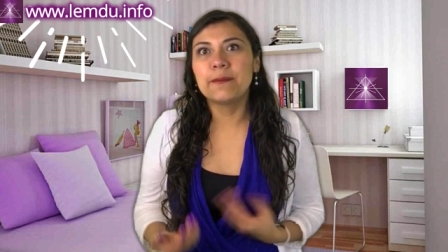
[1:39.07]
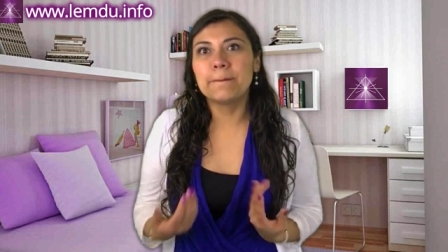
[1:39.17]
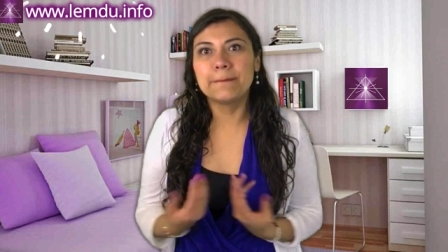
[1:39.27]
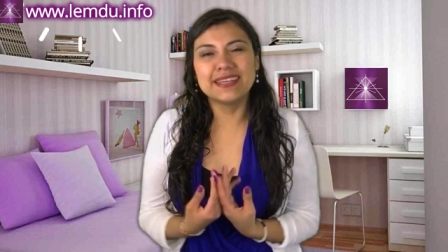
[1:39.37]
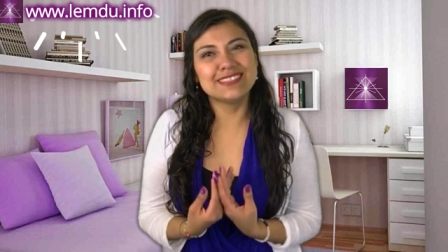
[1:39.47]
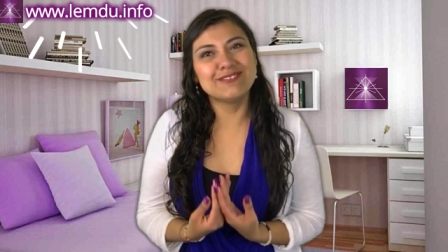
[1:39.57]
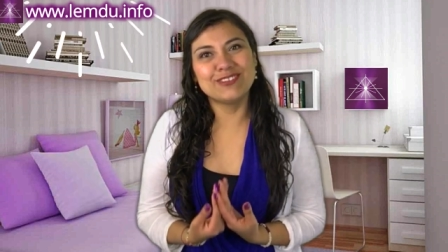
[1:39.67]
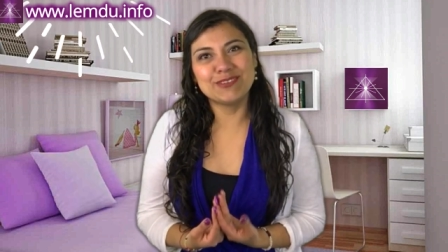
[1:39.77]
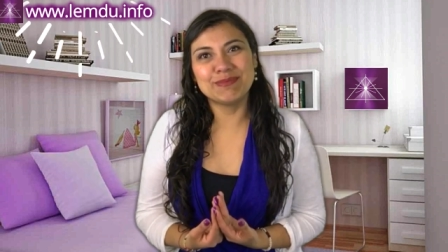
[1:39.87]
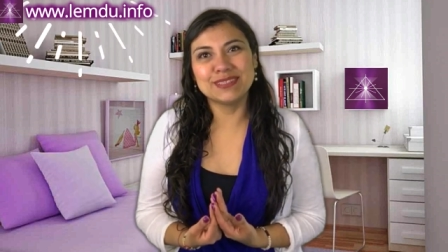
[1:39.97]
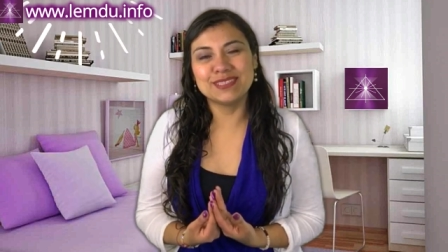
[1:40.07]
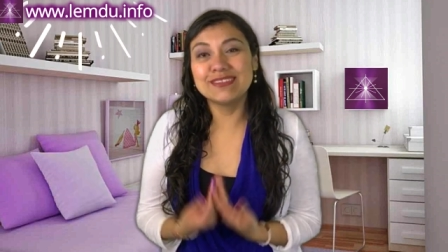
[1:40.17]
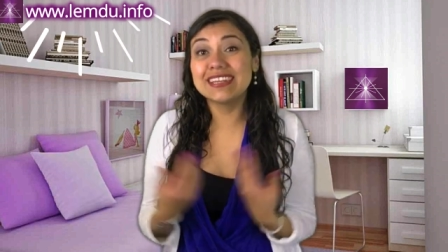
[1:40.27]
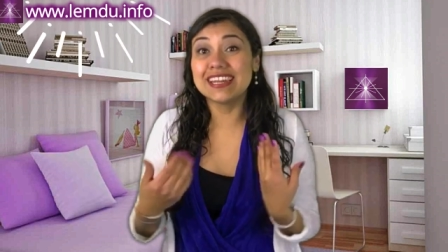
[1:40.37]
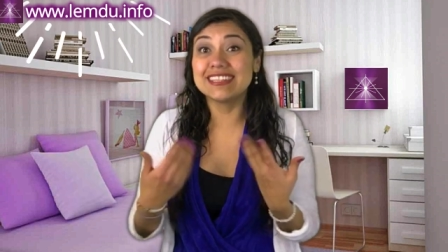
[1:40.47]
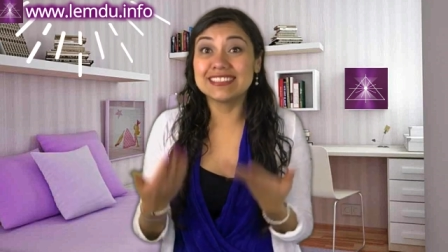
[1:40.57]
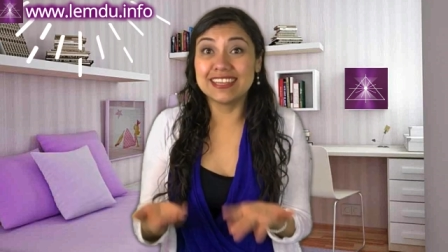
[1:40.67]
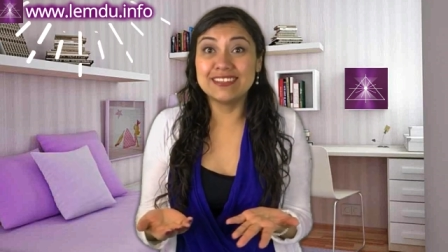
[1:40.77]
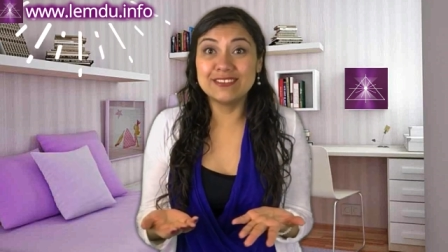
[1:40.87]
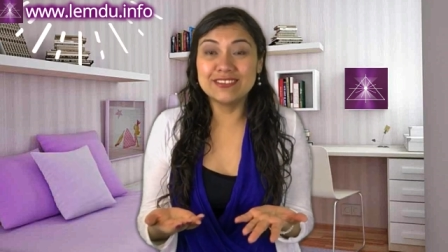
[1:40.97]
más información que les
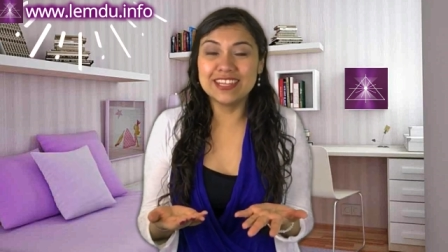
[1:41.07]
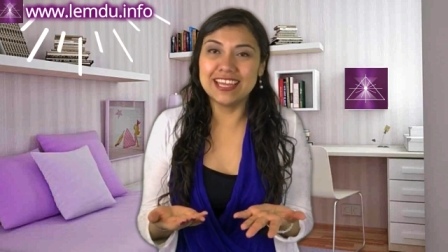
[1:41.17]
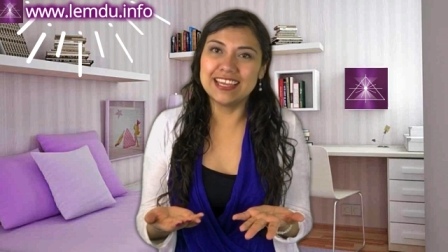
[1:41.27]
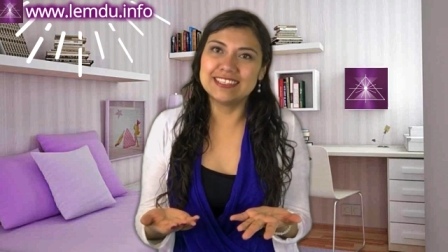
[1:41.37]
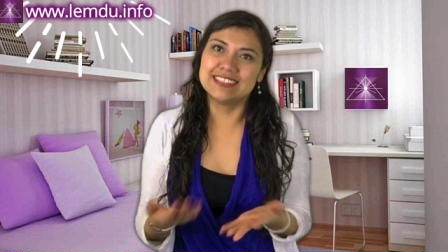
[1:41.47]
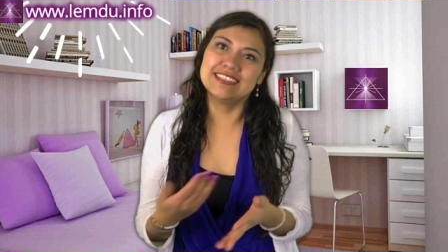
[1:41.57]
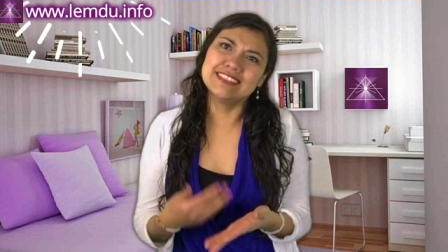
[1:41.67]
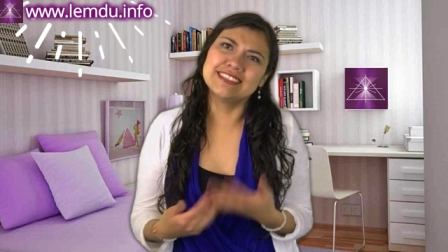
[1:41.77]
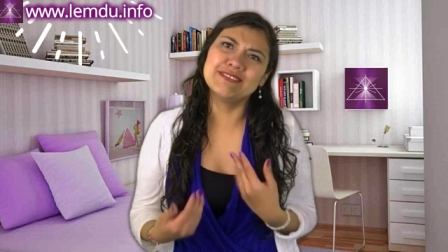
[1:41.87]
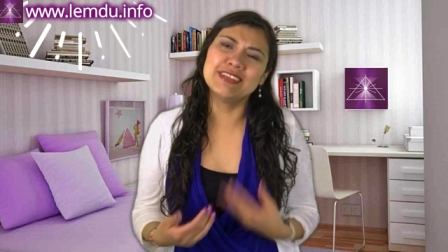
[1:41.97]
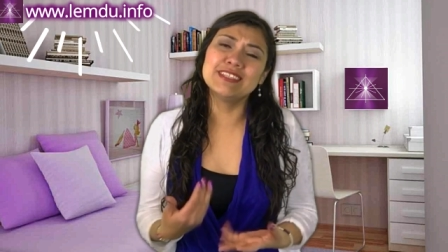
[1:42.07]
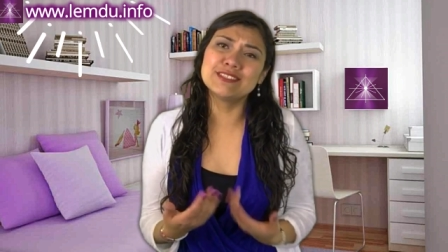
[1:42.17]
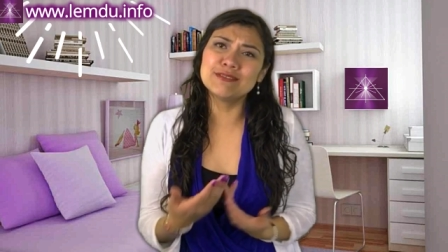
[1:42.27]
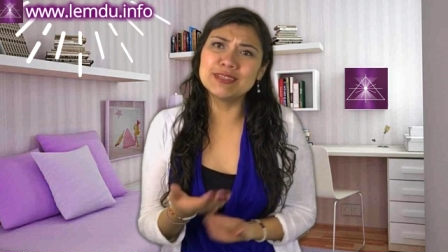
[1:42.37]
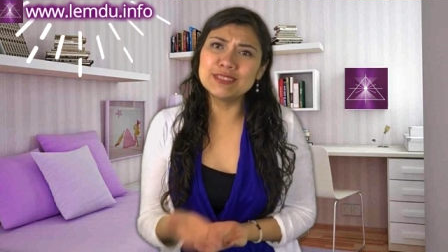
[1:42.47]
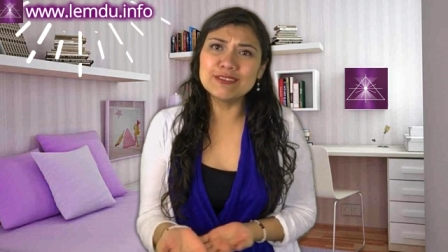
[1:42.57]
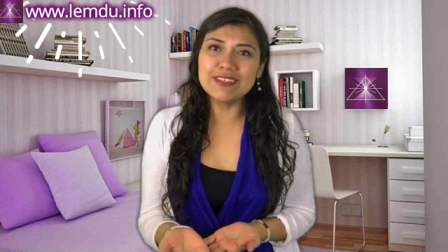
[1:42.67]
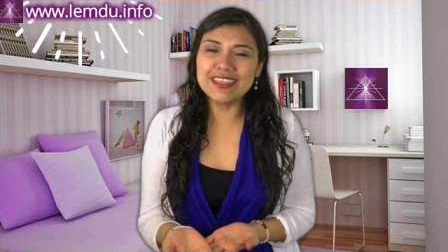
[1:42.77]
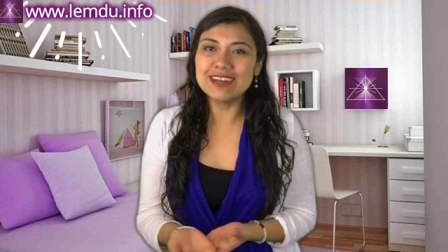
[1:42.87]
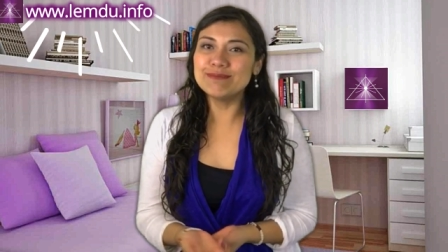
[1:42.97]
ayude a sentirse bien y sobre todo
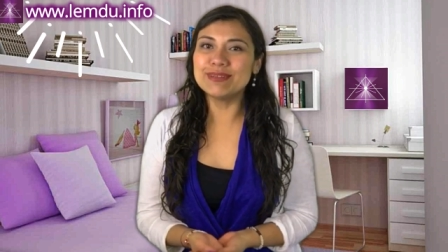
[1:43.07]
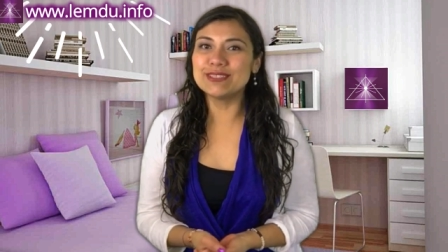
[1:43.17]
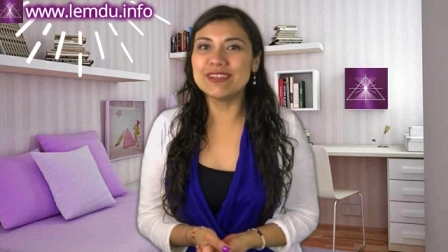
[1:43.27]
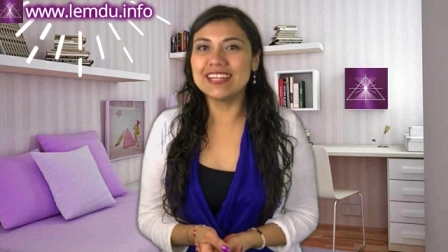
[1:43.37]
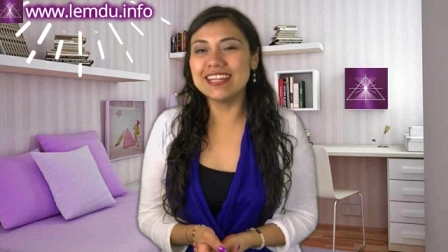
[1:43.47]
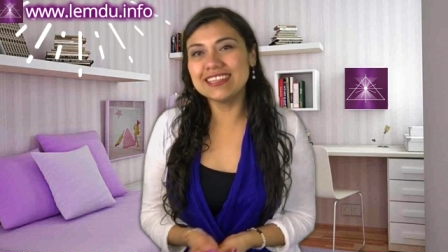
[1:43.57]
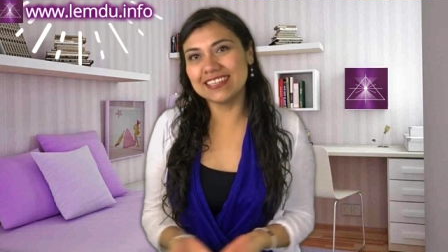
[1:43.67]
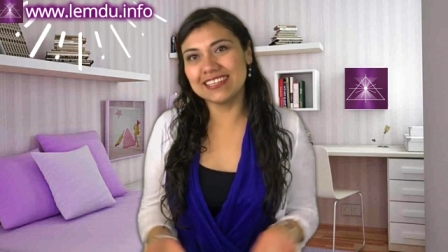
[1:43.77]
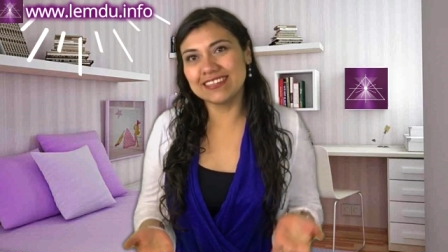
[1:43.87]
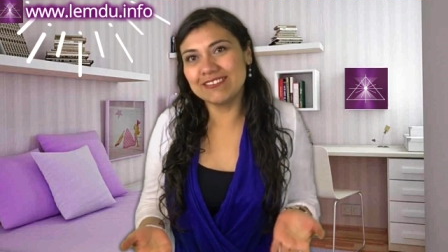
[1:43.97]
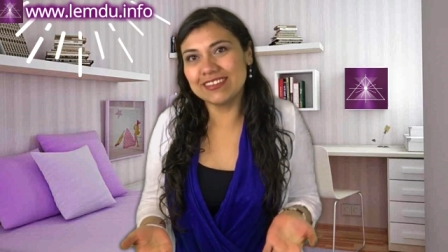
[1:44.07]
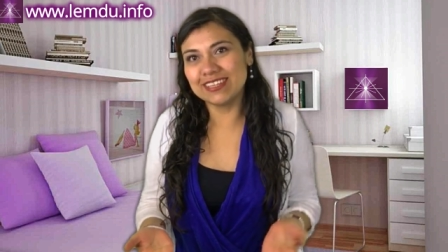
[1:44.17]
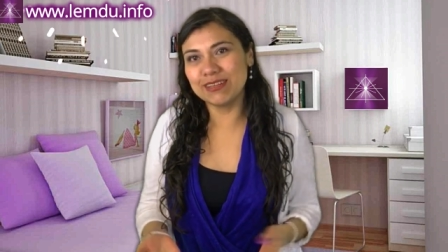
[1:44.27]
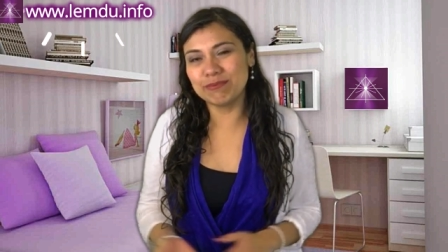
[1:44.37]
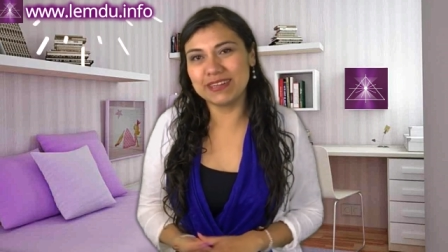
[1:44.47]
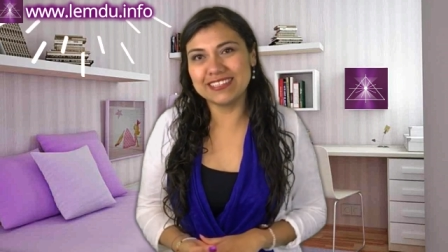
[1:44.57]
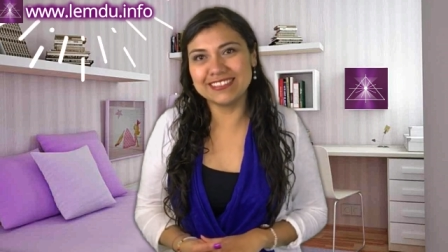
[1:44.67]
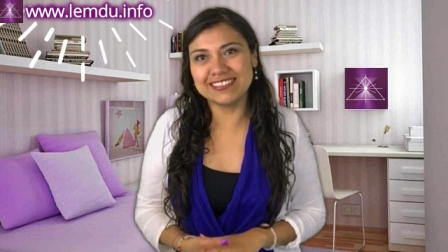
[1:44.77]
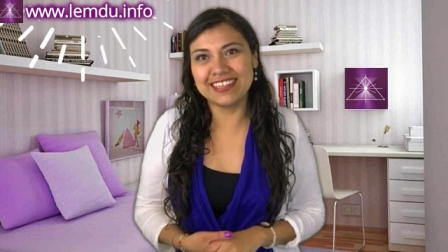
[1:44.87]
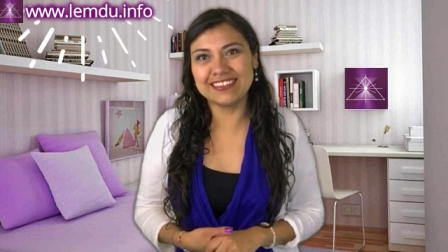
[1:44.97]
a dar un paso adelante, que recuerden que para
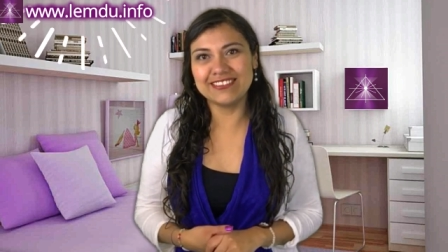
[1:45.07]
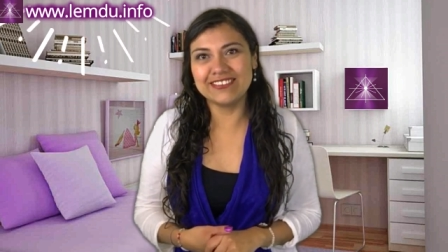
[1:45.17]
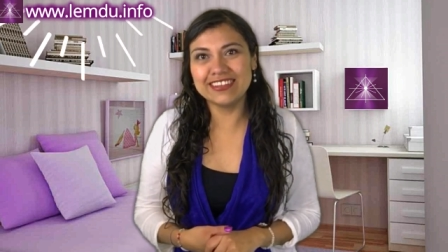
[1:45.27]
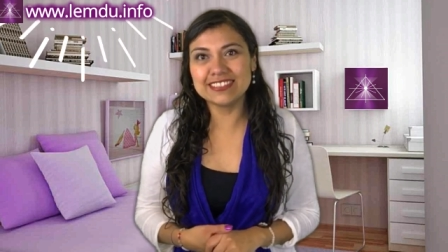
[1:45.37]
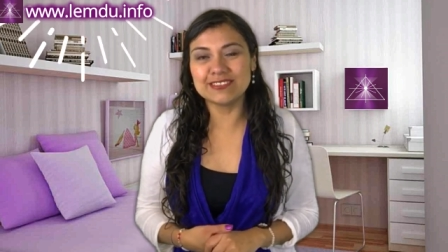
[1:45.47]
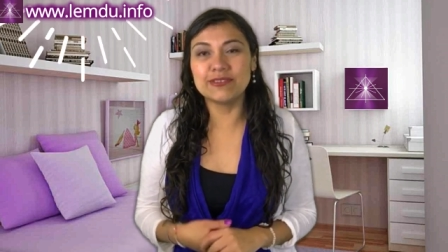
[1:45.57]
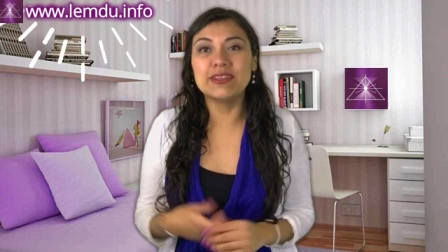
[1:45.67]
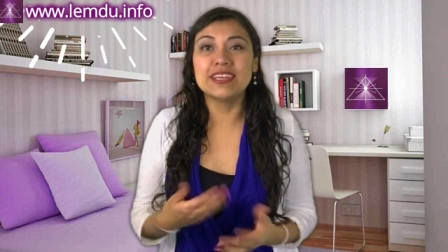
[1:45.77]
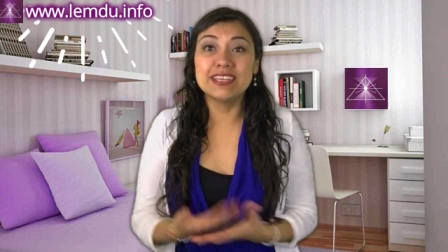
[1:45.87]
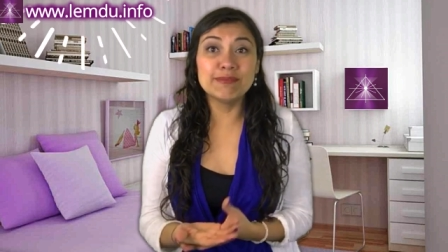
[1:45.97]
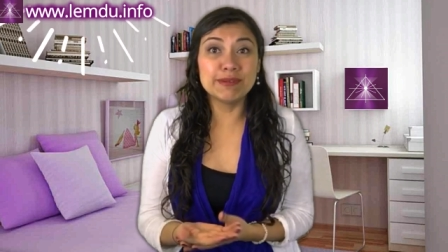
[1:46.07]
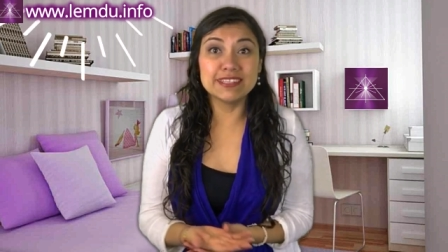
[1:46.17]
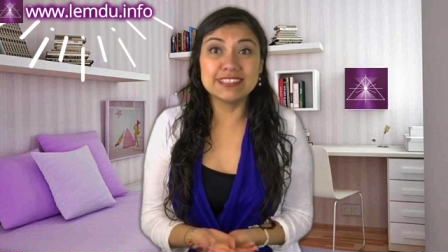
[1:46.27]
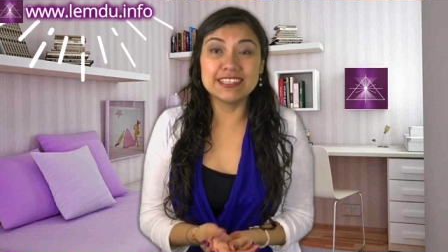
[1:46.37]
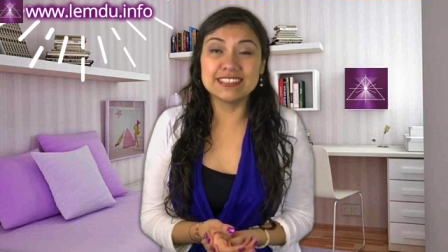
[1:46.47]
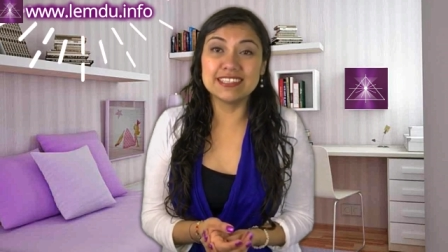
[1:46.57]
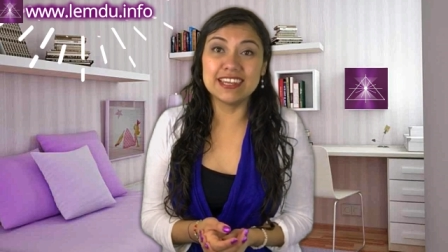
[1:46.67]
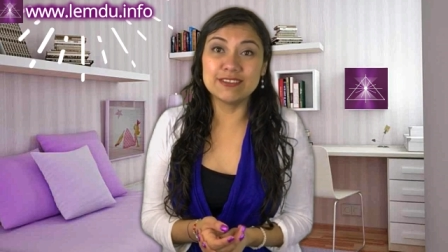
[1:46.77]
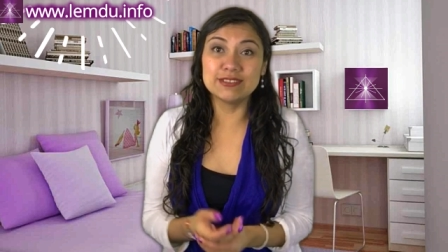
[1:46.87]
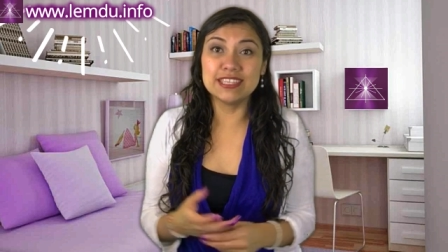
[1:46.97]
eso está todo esto y para estar
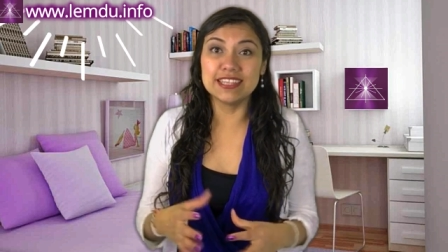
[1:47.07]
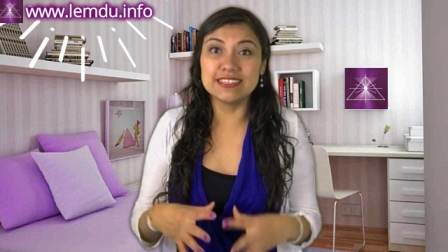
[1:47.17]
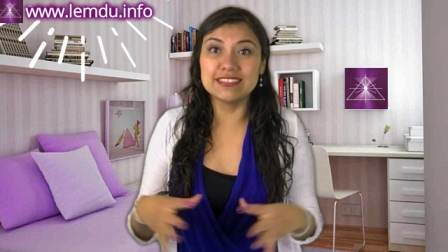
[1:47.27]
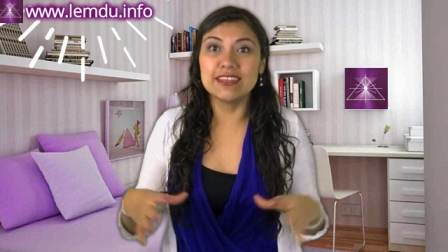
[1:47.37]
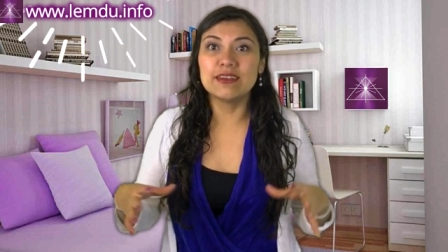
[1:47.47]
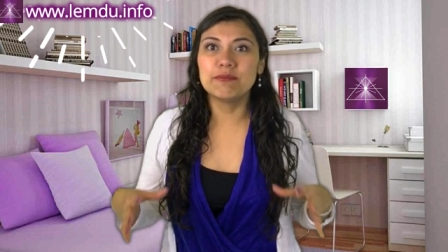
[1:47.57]
cerca de ustedes,